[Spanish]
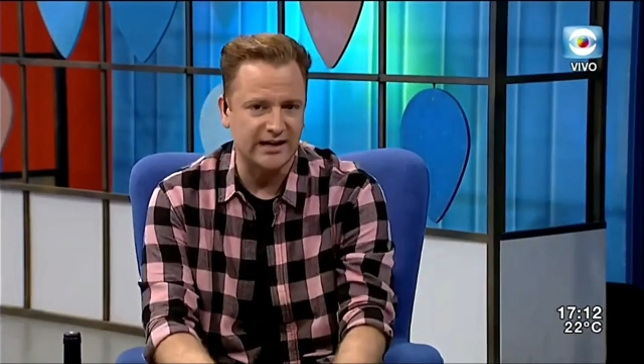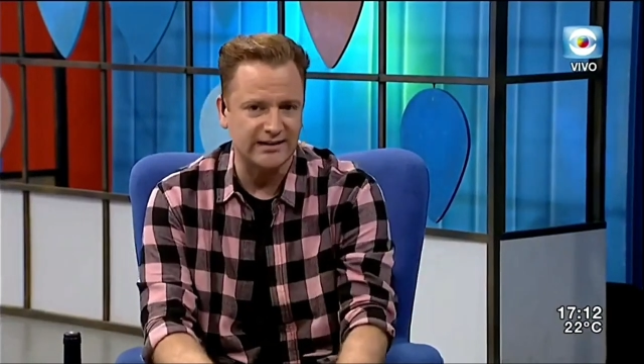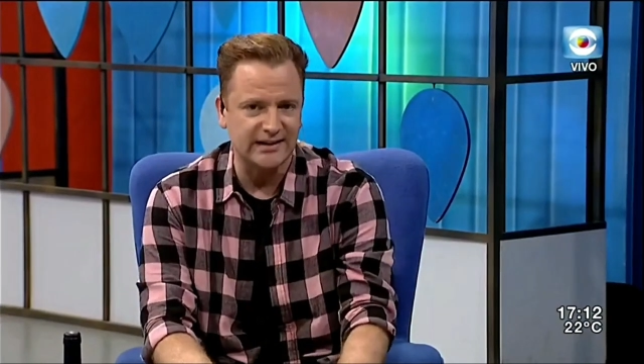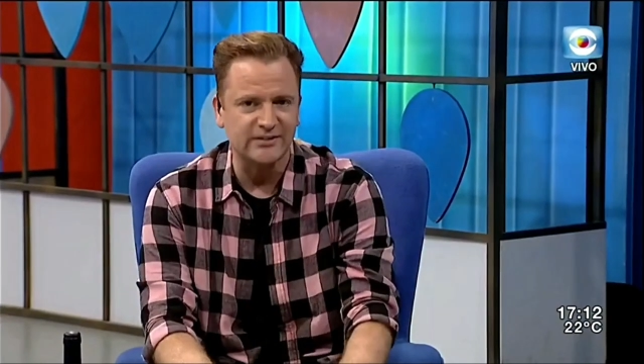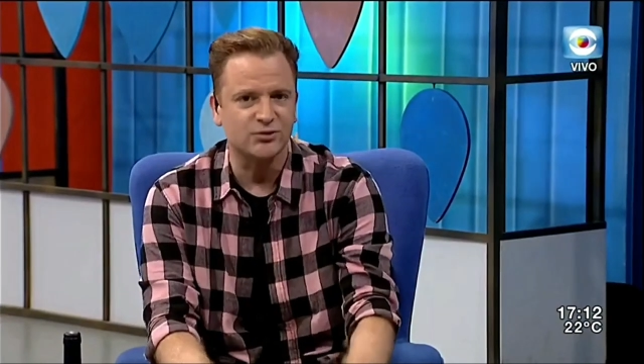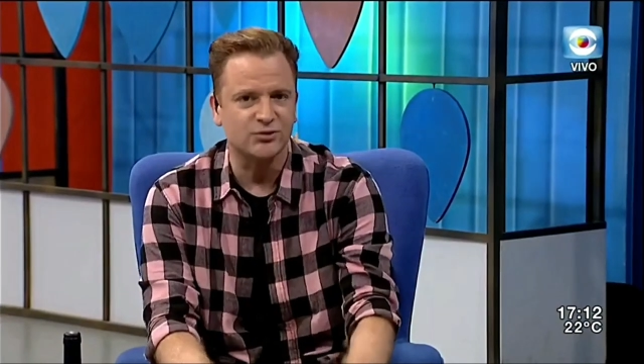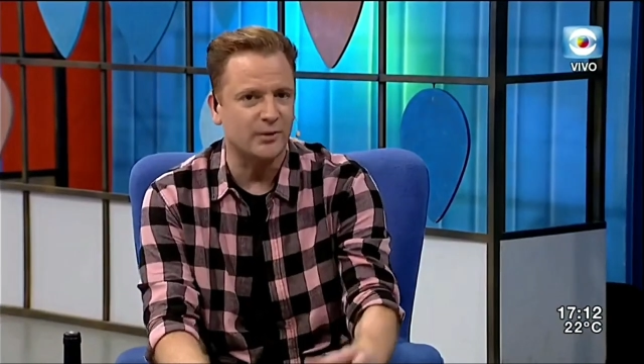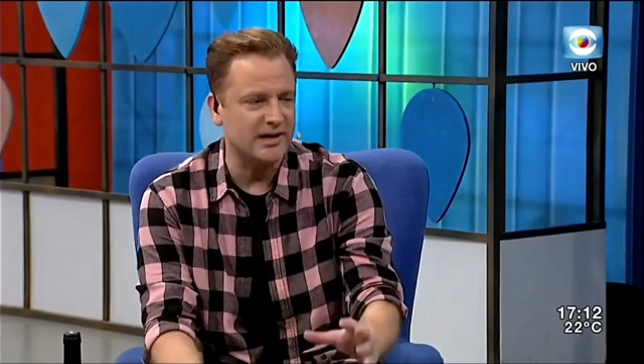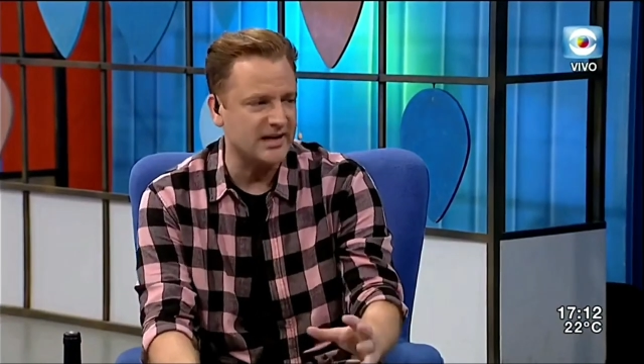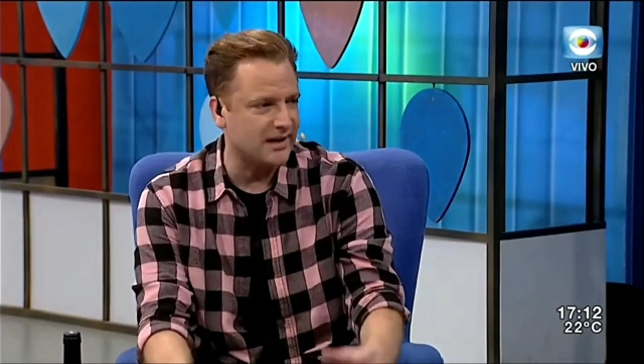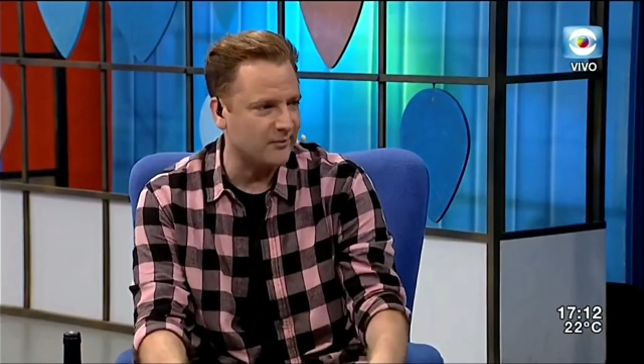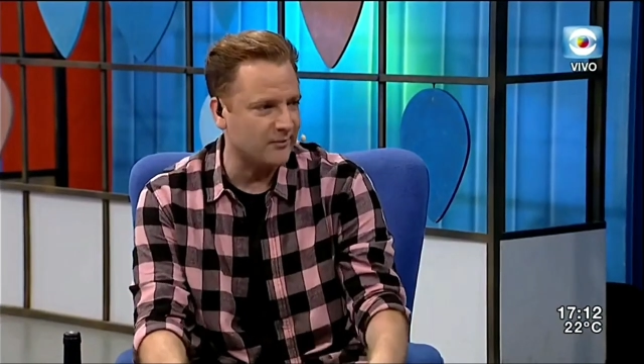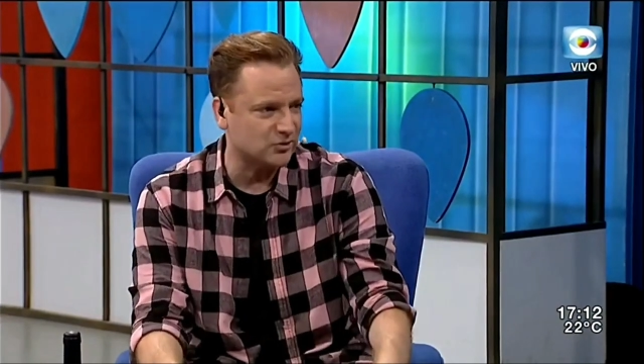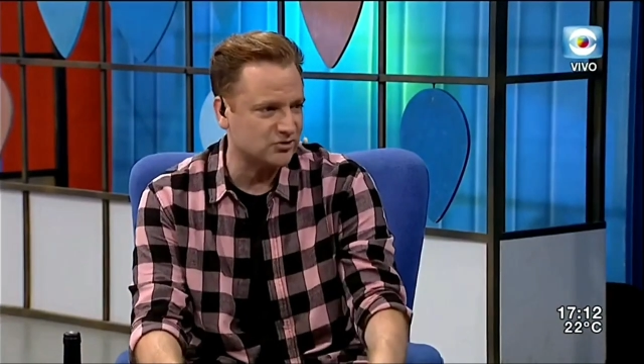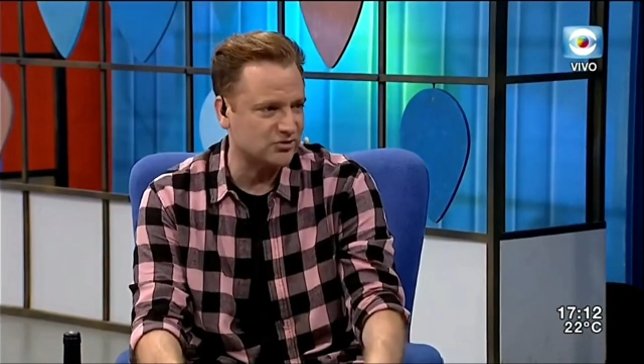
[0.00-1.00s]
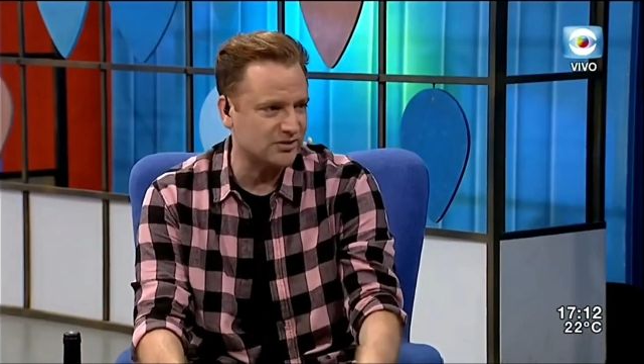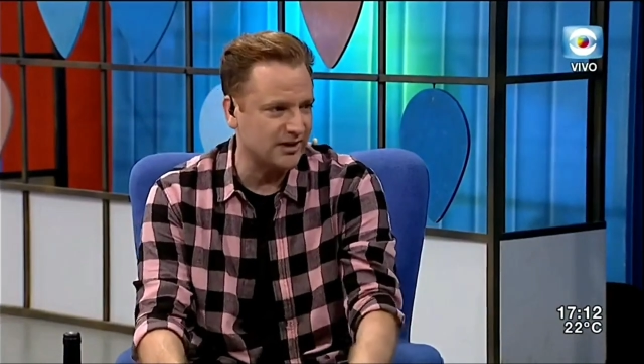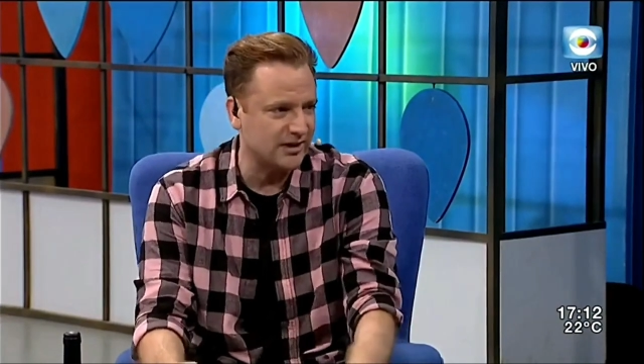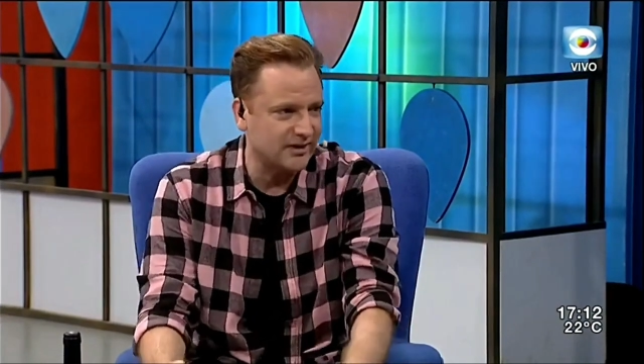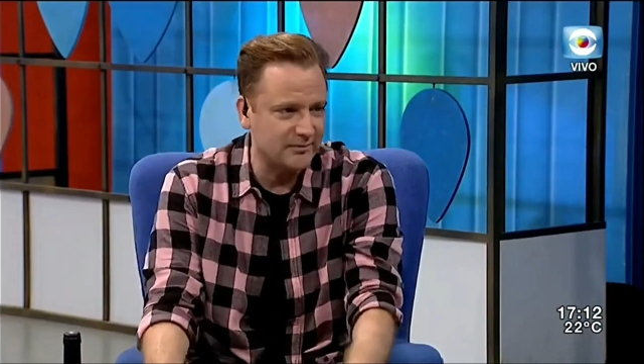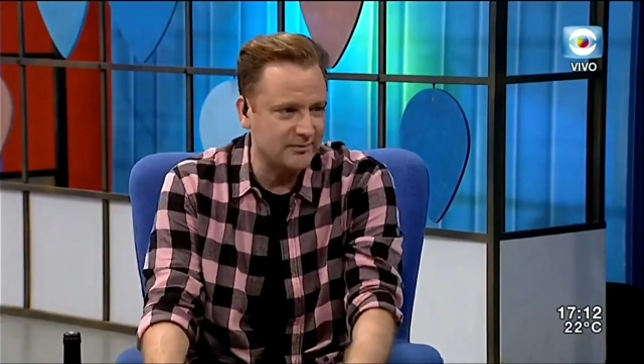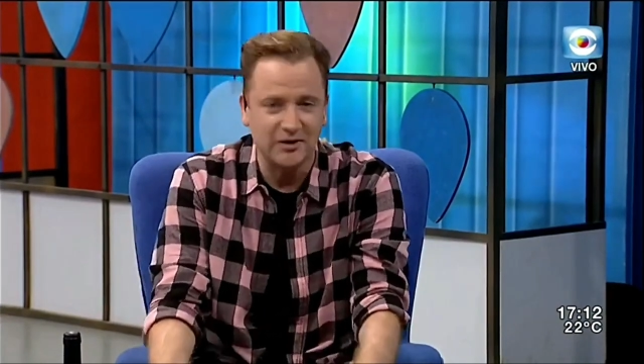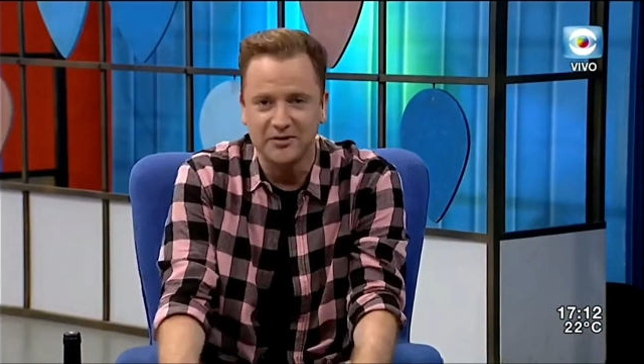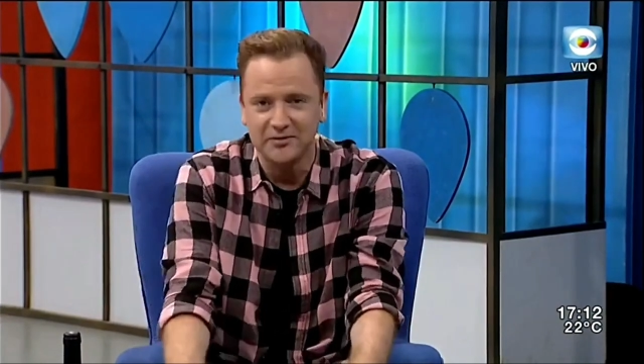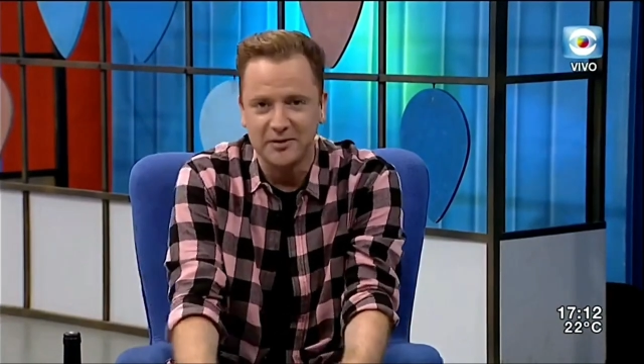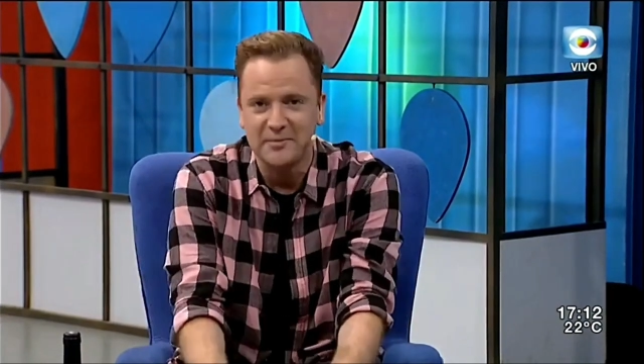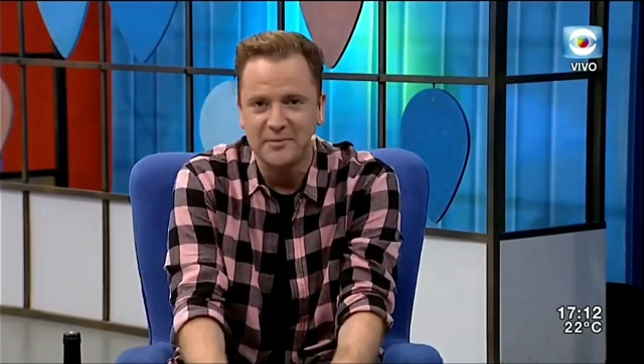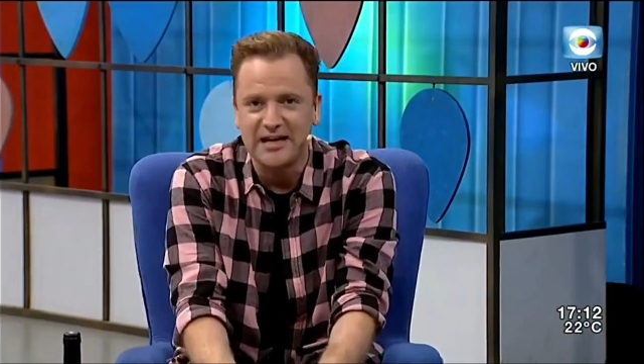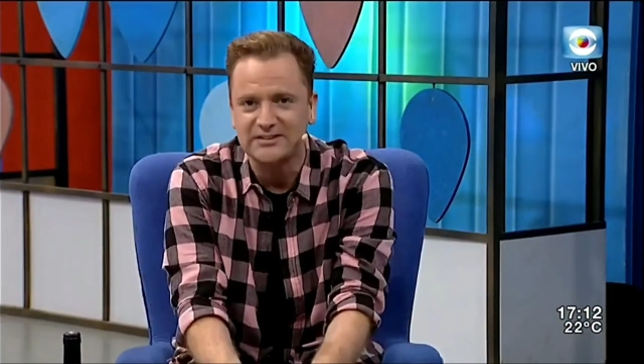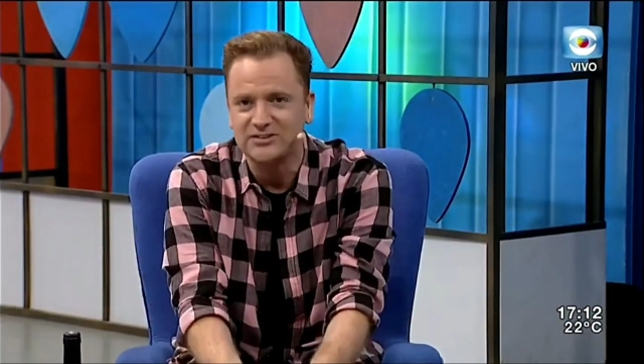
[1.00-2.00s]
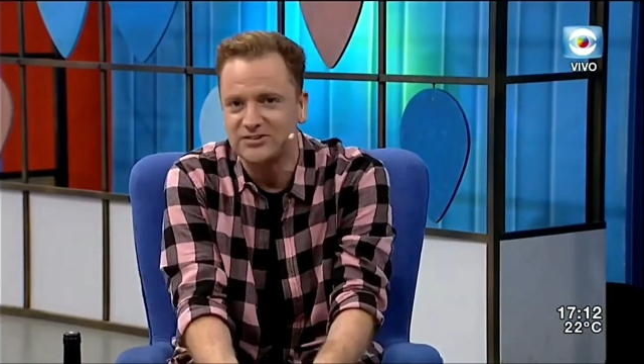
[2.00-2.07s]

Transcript: que tanto bailamos. Eh, bueno, en mi